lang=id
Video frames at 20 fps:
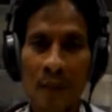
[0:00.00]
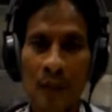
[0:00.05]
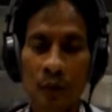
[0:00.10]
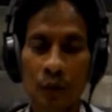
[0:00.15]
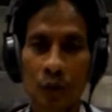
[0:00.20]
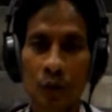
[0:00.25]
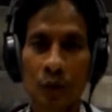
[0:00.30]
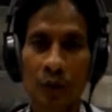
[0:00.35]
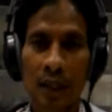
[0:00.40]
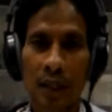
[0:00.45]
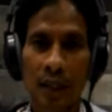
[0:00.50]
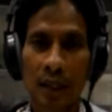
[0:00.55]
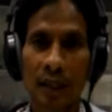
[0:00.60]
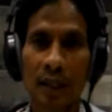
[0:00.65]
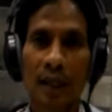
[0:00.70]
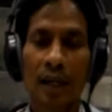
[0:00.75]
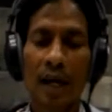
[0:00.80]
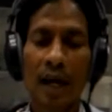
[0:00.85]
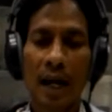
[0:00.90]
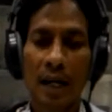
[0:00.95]

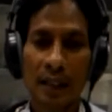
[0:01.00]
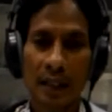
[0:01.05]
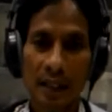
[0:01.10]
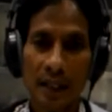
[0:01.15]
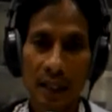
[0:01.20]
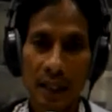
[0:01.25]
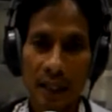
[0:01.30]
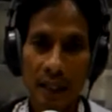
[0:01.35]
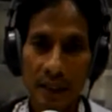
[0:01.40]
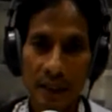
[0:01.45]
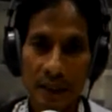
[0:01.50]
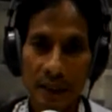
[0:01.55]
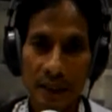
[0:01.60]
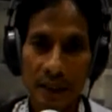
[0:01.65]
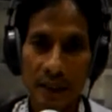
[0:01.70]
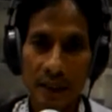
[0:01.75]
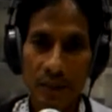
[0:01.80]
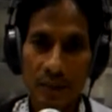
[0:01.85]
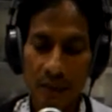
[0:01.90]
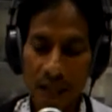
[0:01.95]
Saudara, ada kalanya
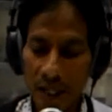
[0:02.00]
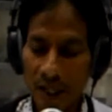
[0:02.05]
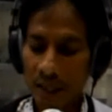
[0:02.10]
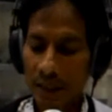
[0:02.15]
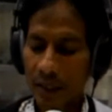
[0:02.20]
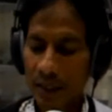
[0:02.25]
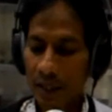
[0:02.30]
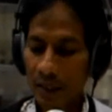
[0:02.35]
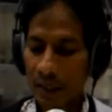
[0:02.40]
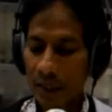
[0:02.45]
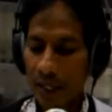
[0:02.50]
kita lemah,